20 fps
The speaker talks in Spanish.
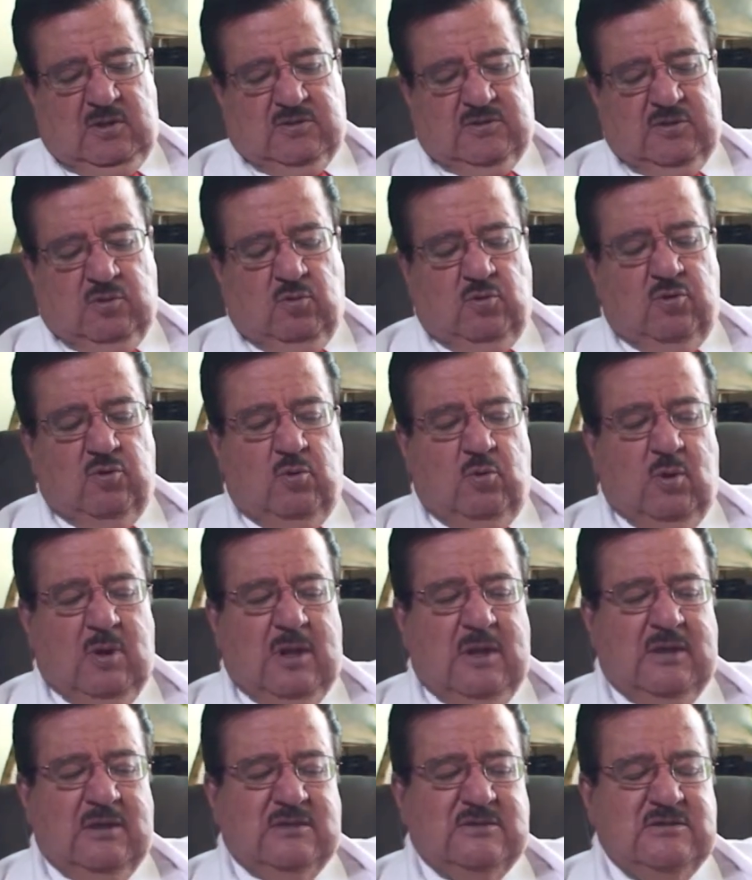En segundo
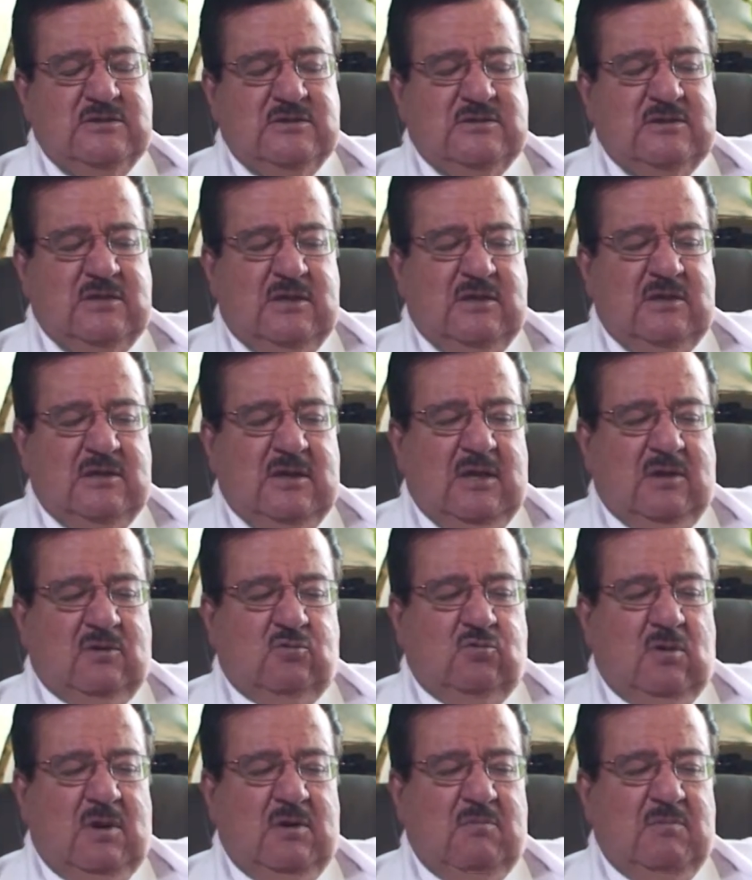lugar, existen
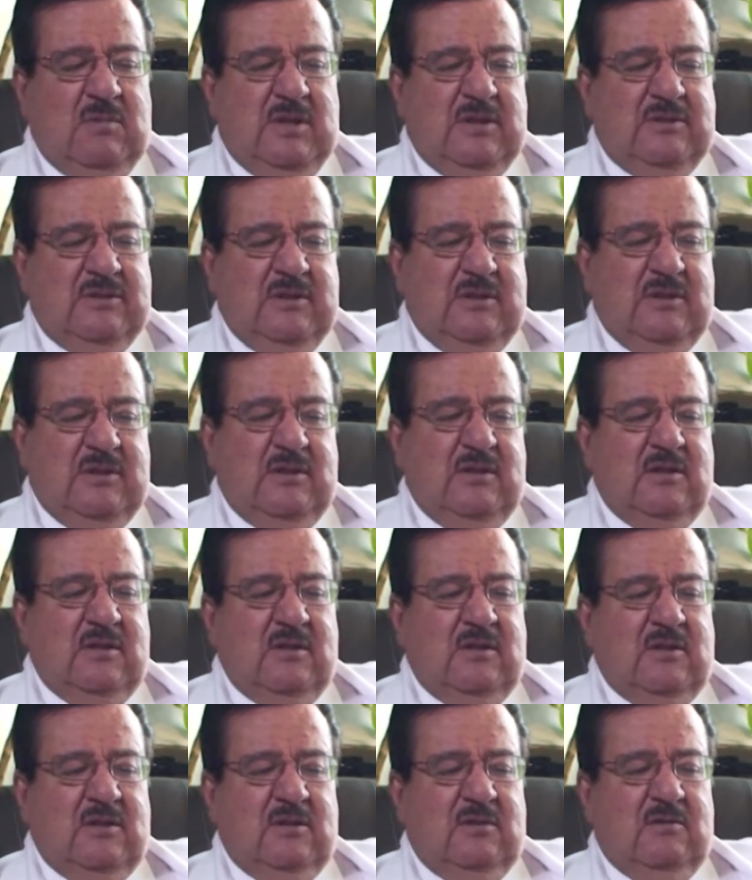actualmente,
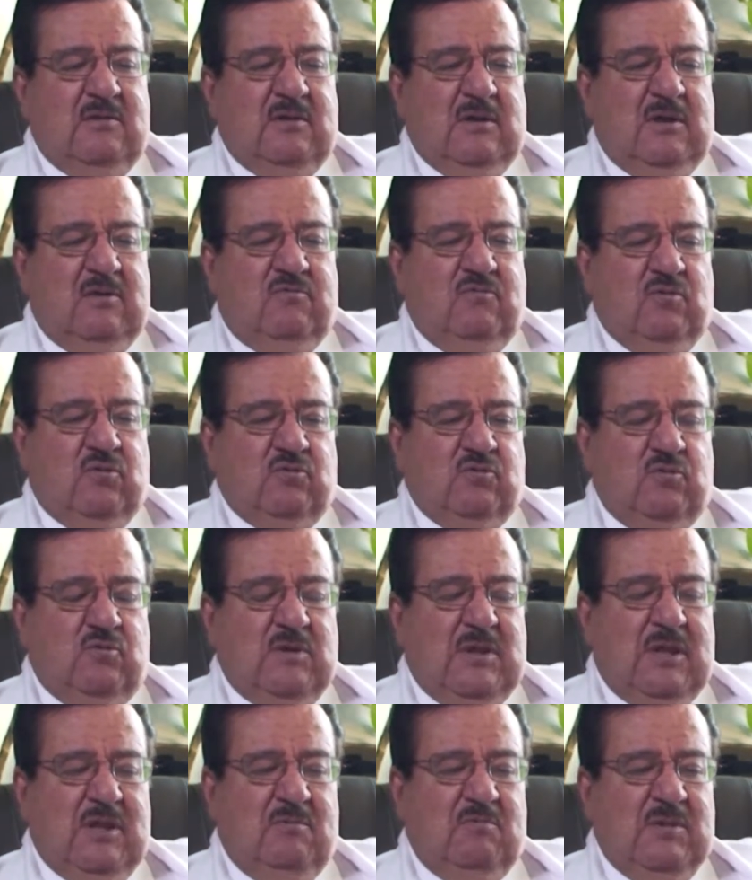
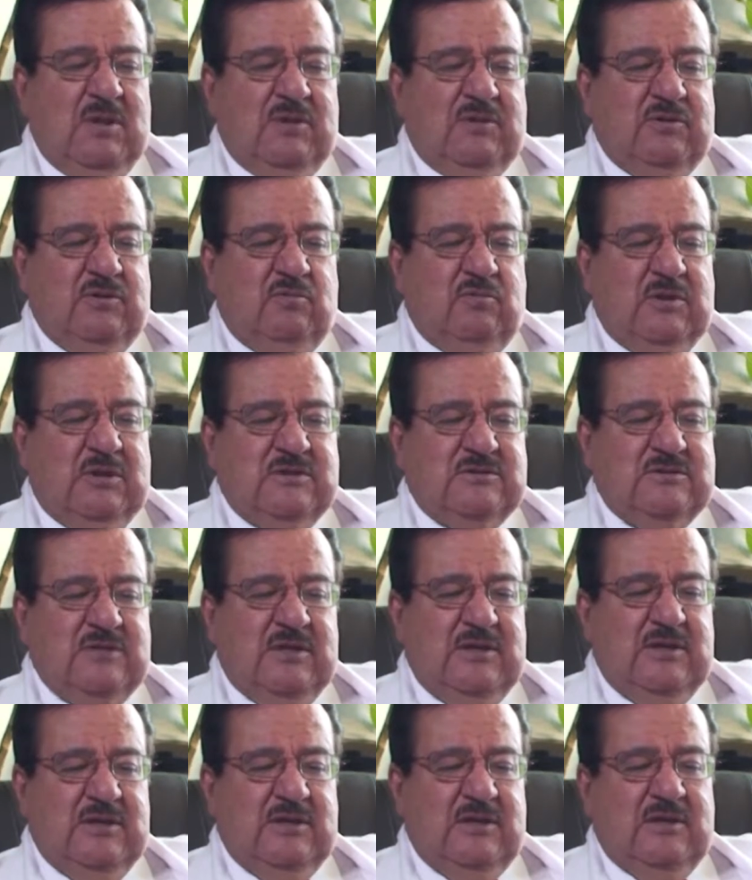afortunadamente, una
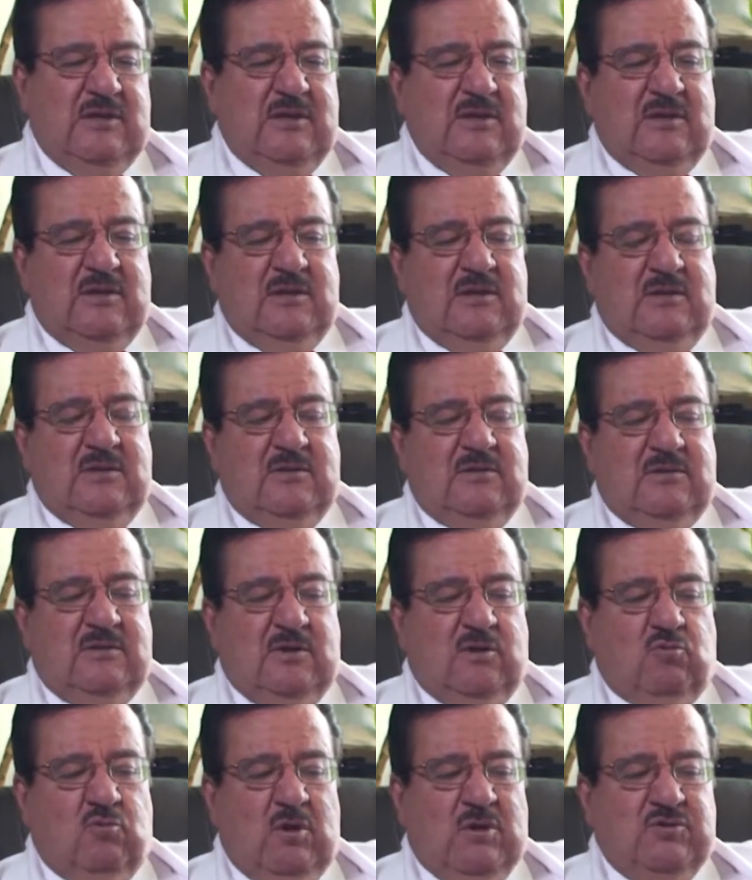serie
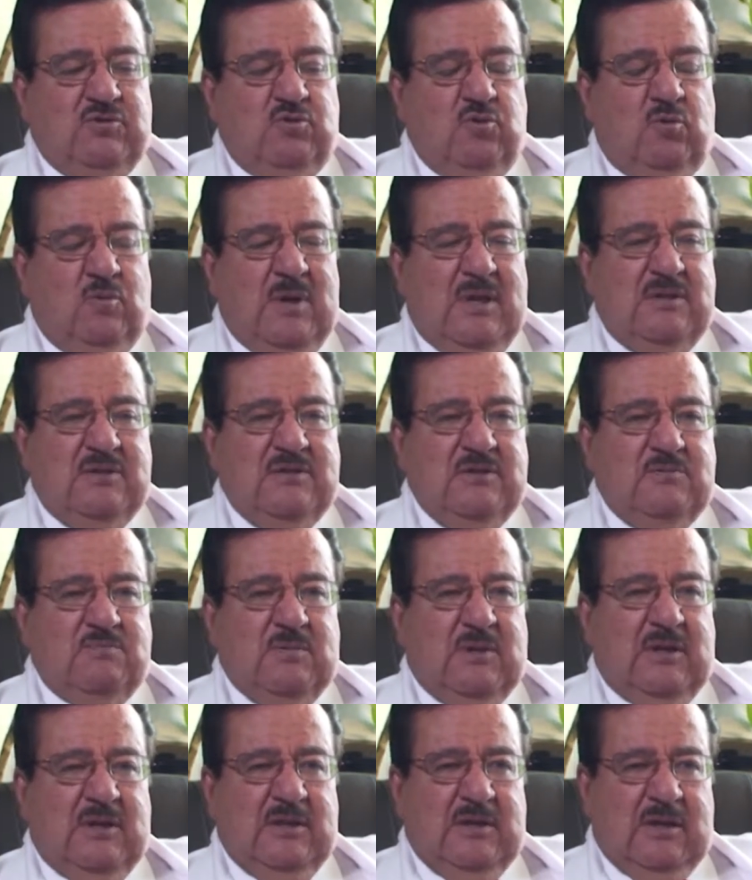de coadyuvantes
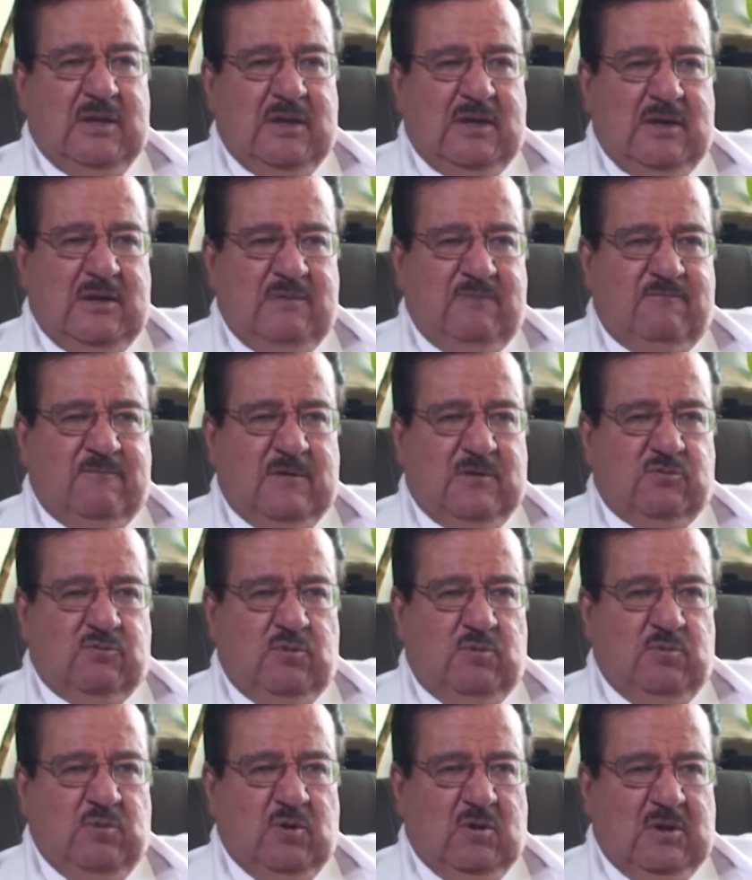para llegar al
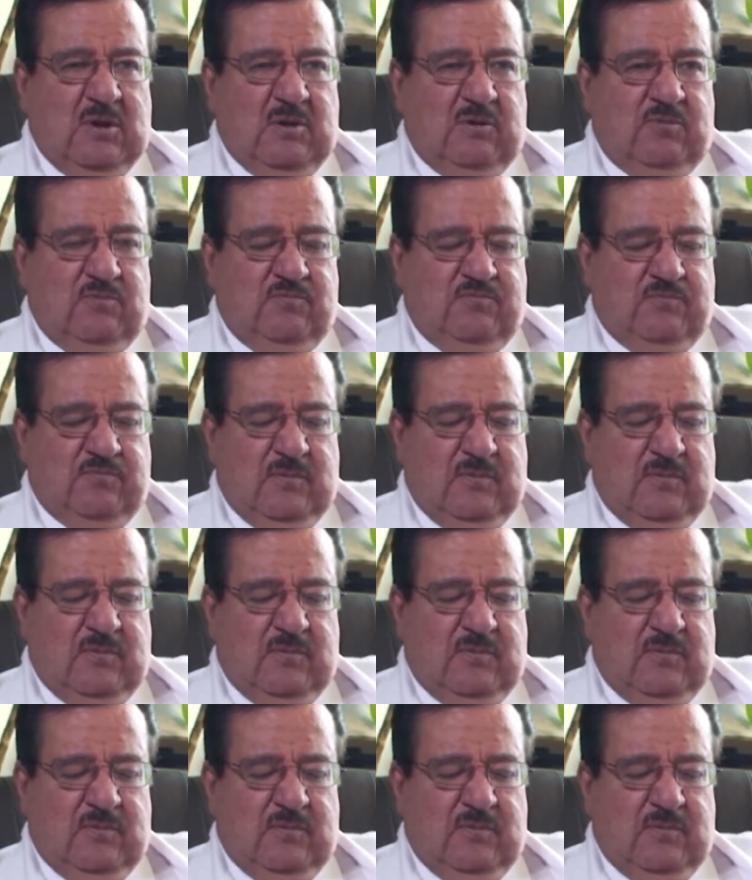infarto del miocardio.